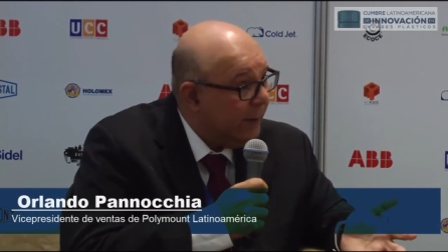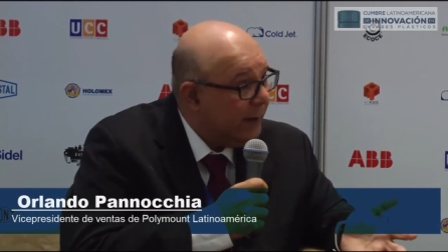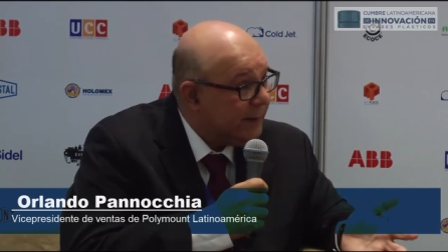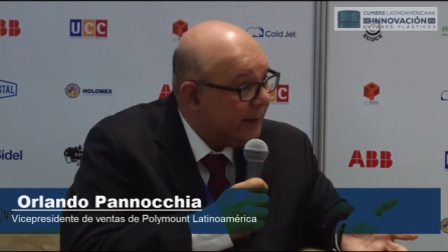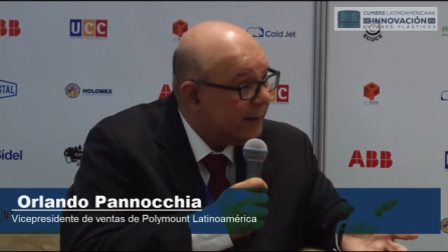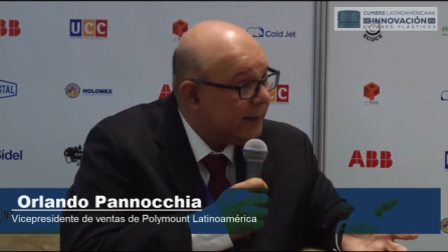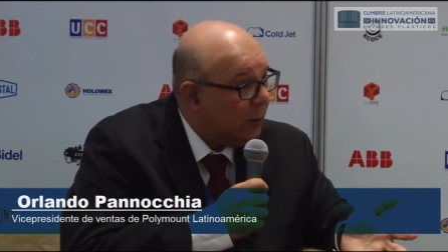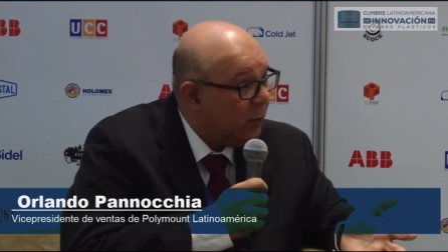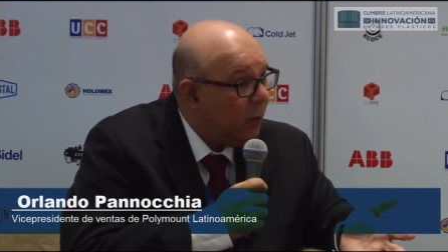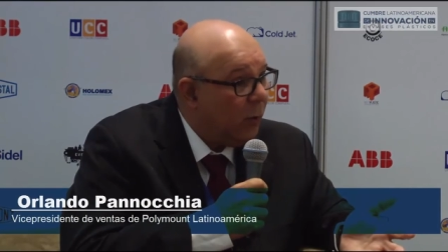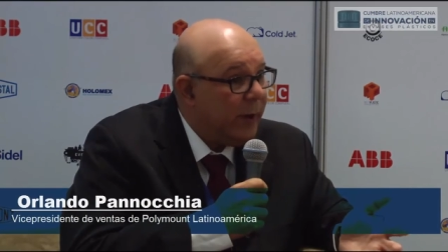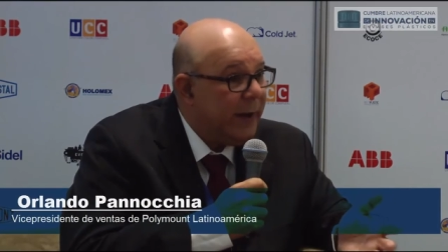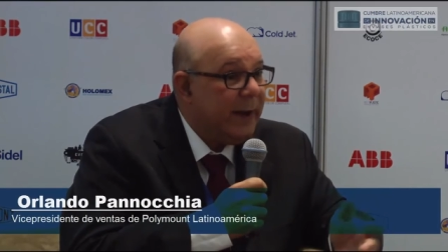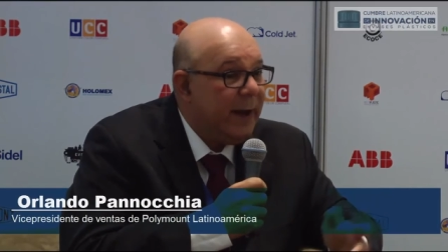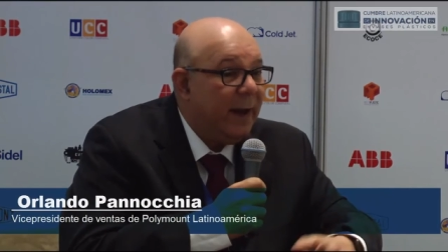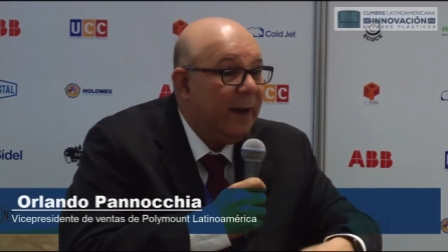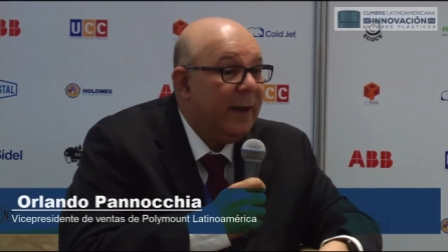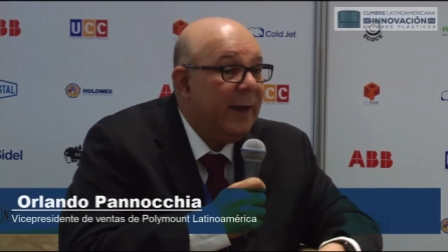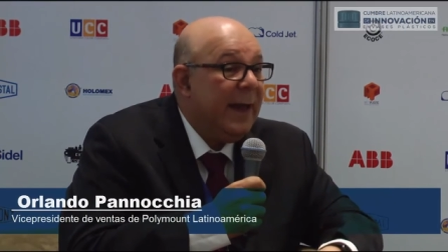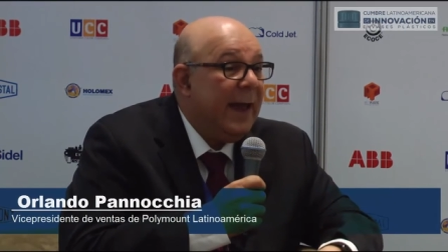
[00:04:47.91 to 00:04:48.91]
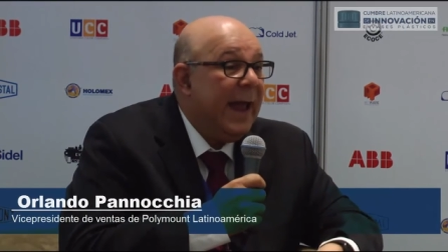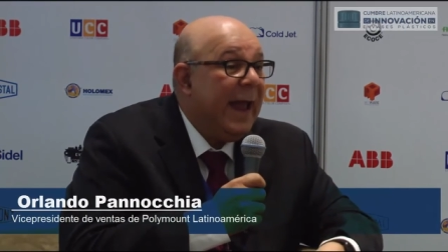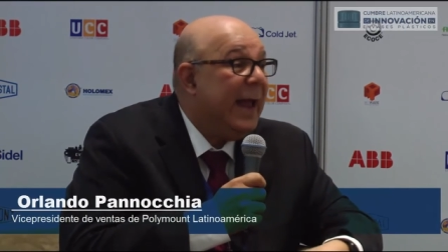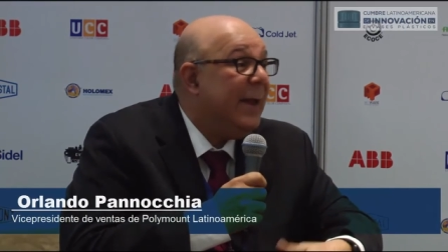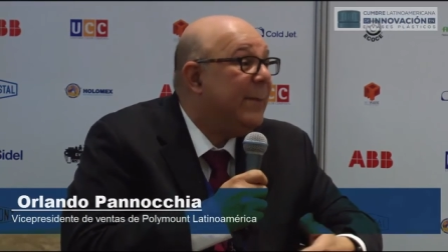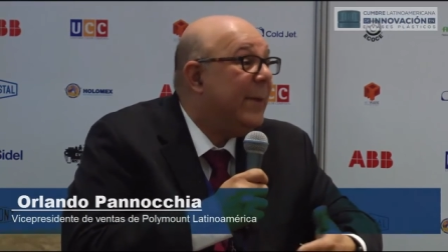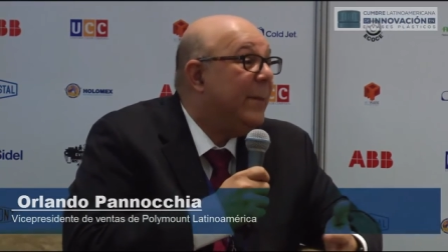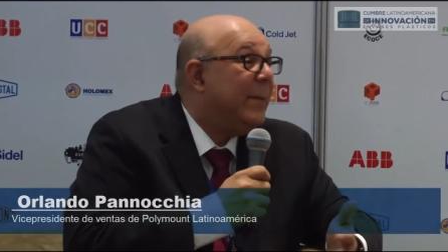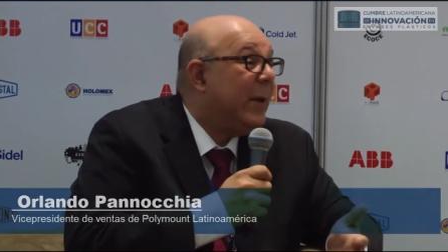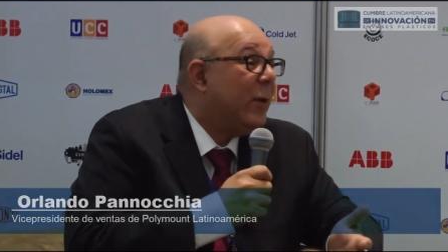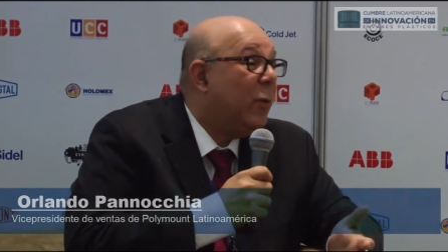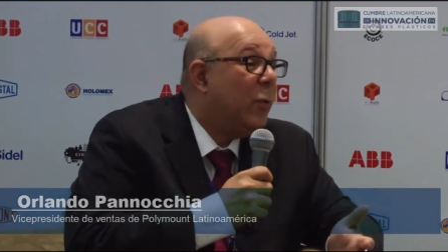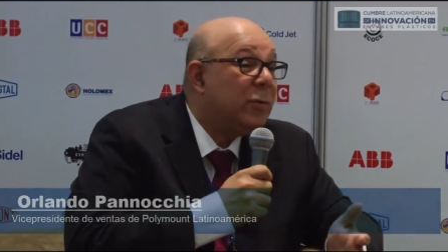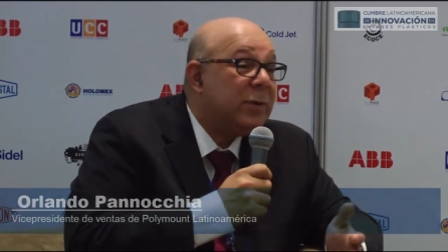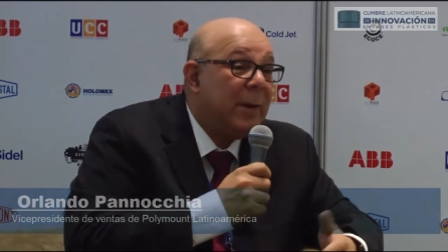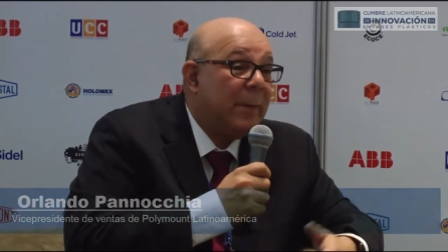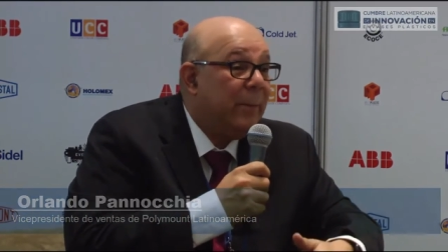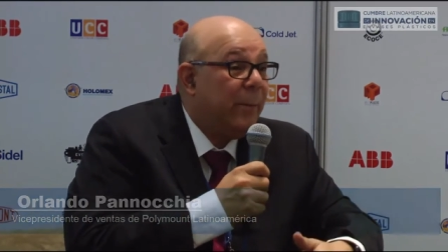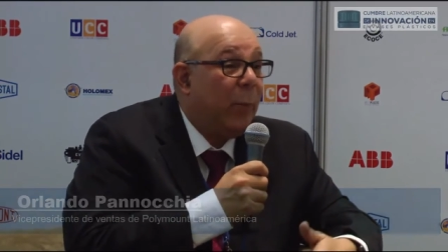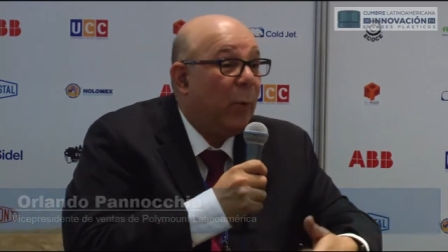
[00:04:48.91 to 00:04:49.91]
tecnología y me
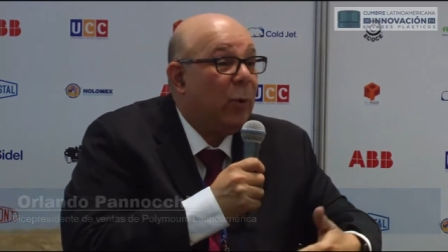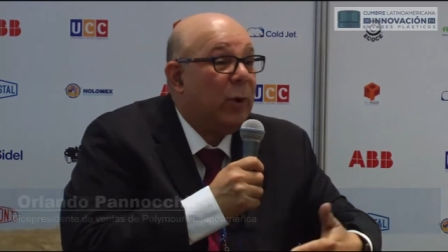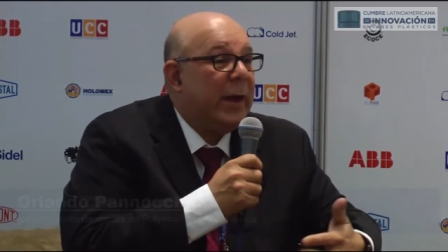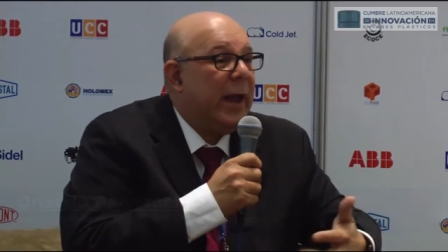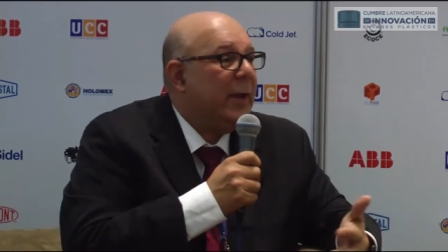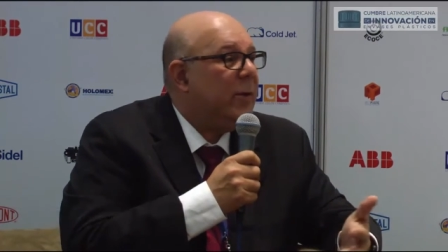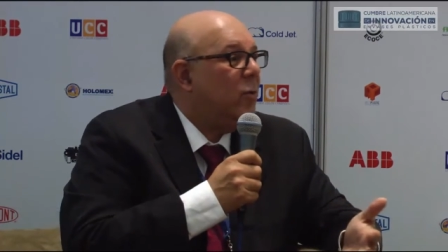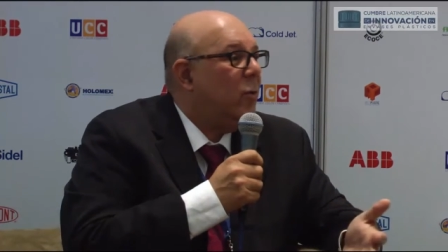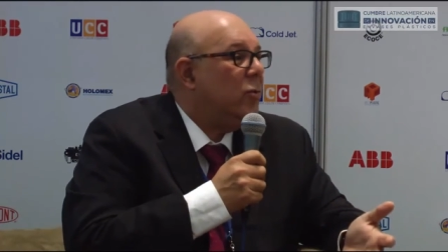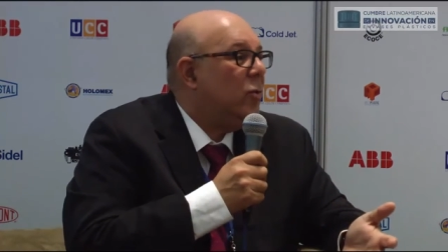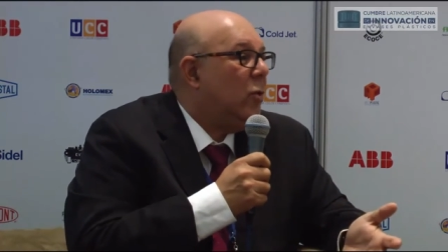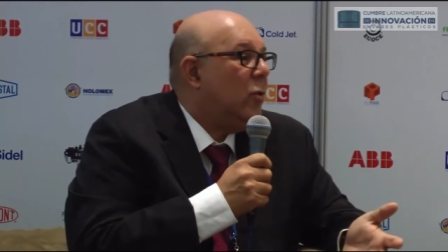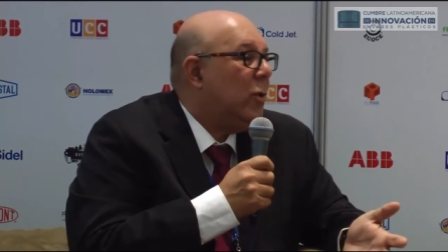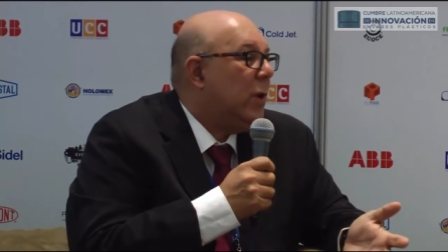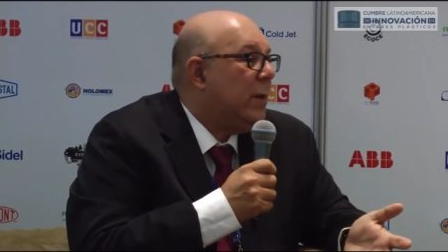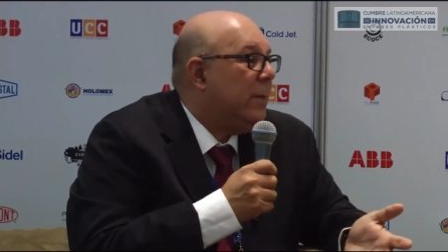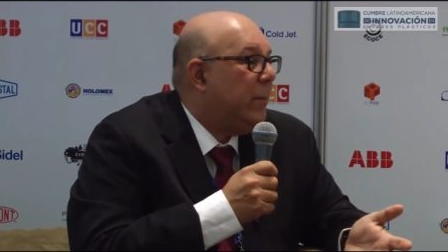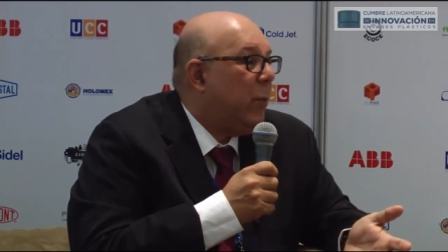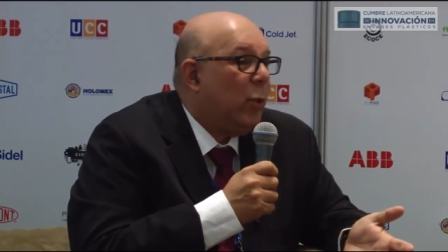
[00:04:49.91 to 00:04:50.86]
preguntan por qué yo no,